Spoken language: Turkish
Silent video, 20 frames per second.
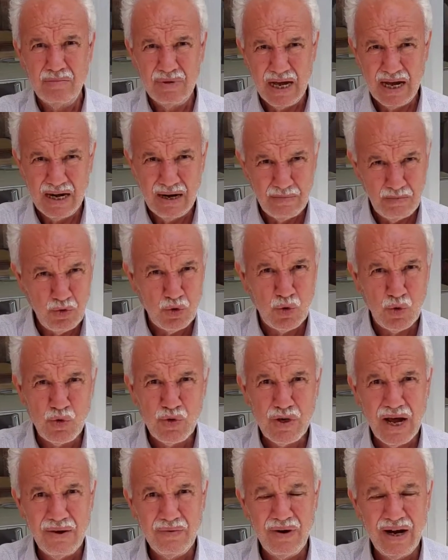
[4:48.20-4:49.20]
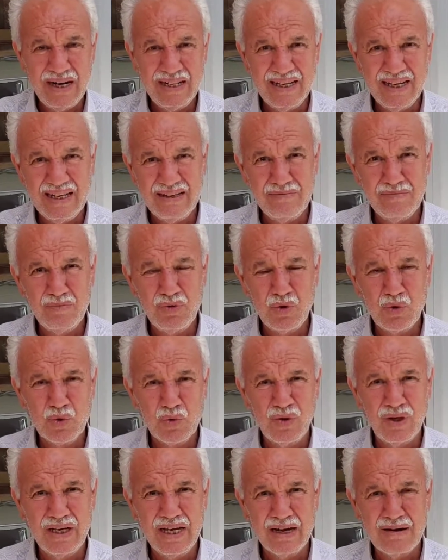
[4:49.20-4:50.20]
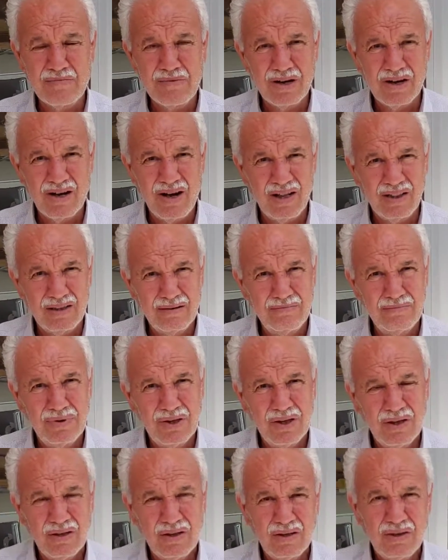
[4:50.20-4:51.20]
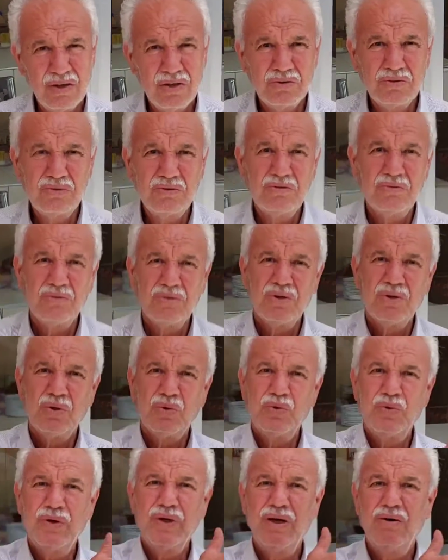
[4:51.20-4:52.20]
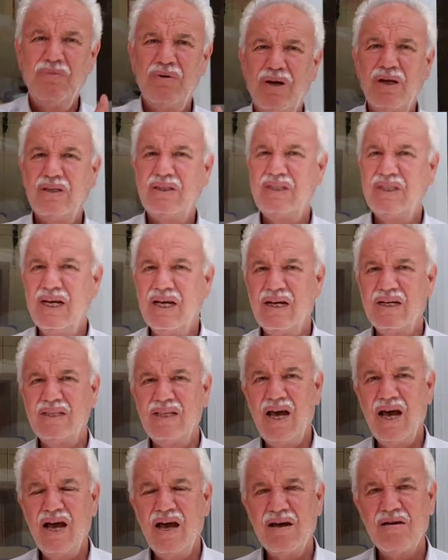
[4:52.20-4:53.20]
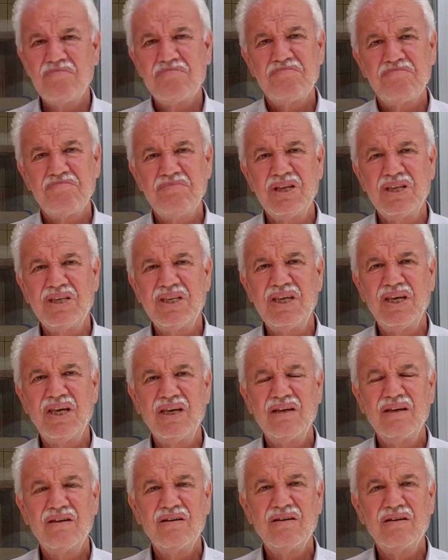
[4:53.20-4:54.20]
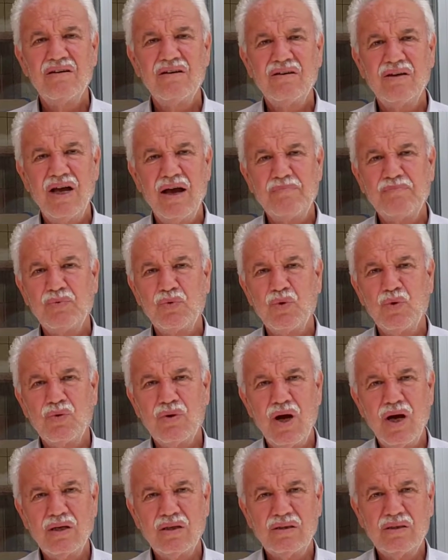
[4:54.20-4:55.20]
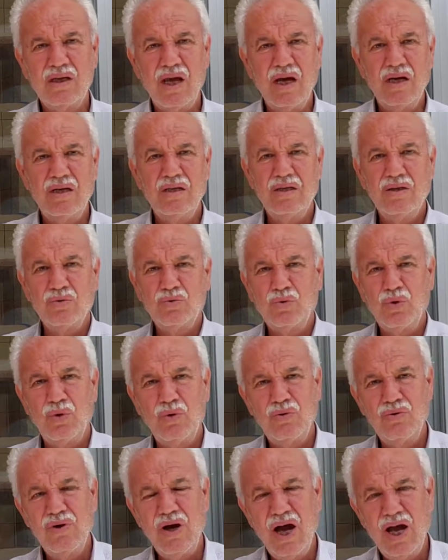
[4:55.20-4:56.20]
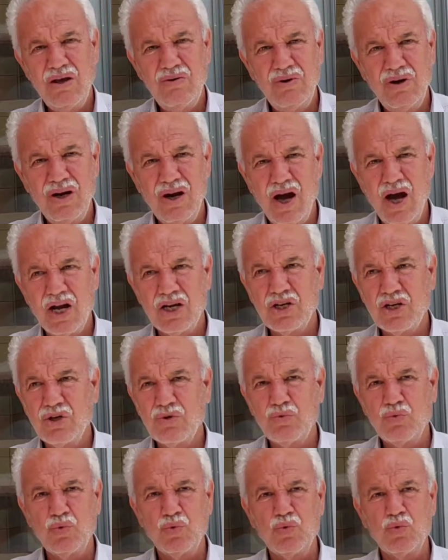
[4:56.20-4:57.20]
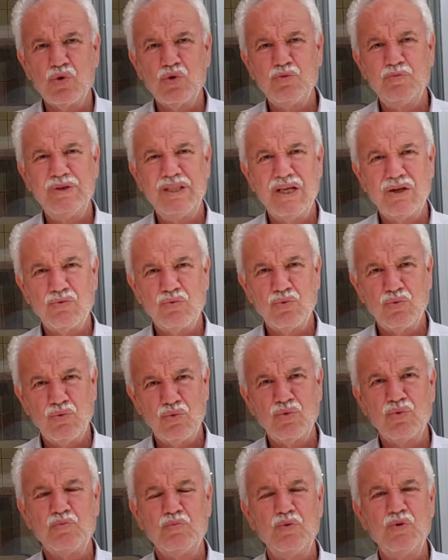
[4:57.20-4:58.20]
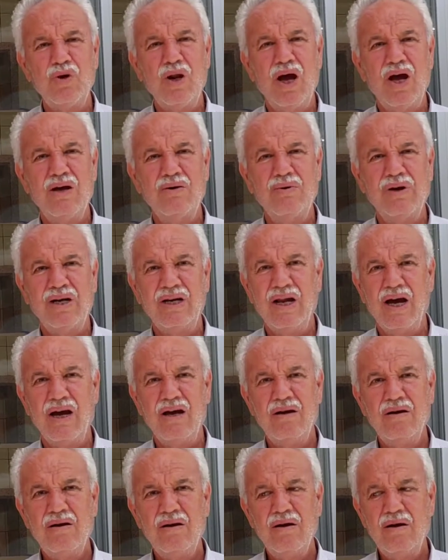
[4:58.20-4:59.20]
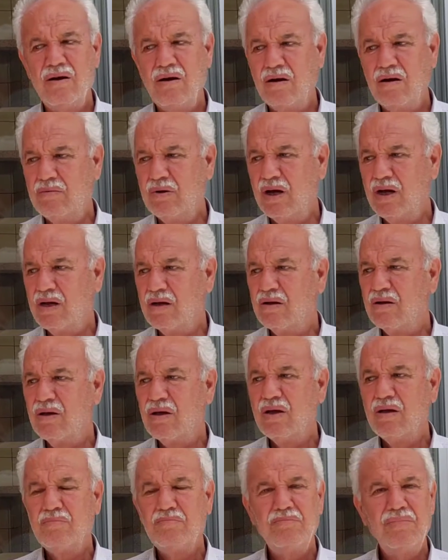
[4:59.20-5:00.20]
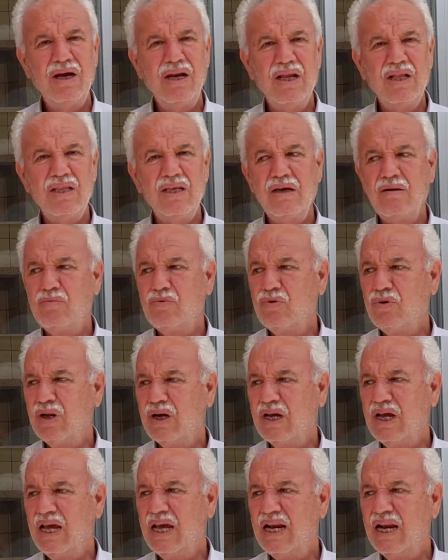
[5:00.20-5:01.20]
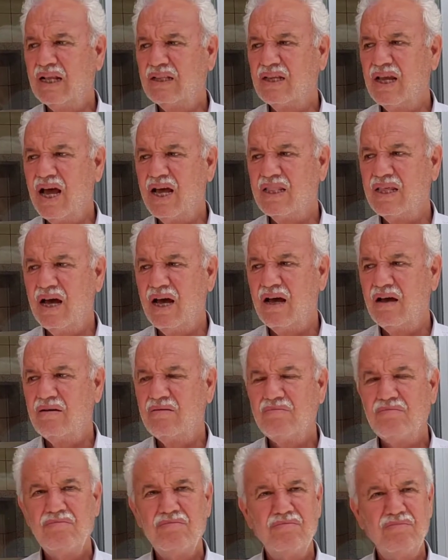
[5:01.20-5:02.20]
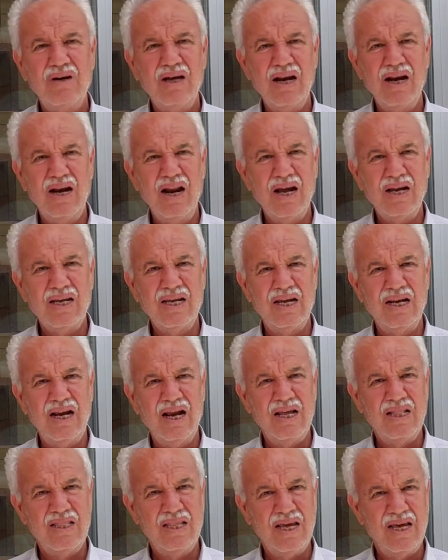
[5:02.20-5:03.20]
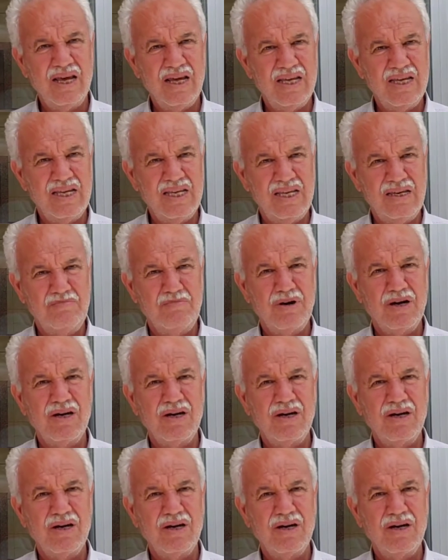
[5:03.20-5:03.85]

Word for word: Yani bir gün evvel dedim, bir çuval ekmek aldım. Köye varasıya kadar bitti. Hep sokak, sağım solum hayvan aç. Susuz bir de susuz bunlar hayvanlar. Ama belediye bunlara el ta da Paranak gelende iyi